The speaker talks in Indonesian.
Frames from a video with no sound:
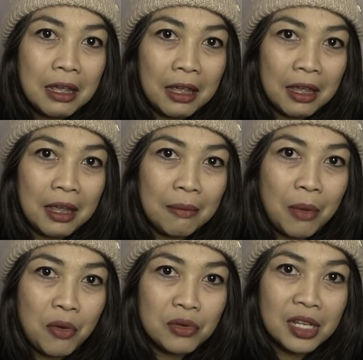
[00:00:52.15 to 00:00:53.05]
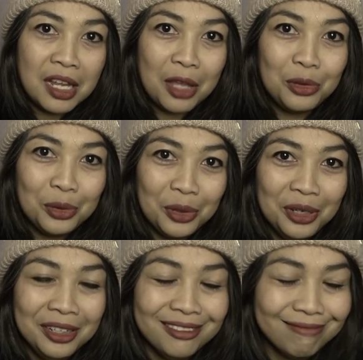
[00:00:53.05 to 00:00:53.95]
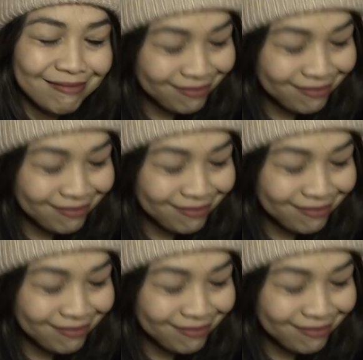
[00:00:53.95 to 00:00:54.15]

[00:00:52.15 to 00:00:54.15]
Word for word: ee -e mau segera turun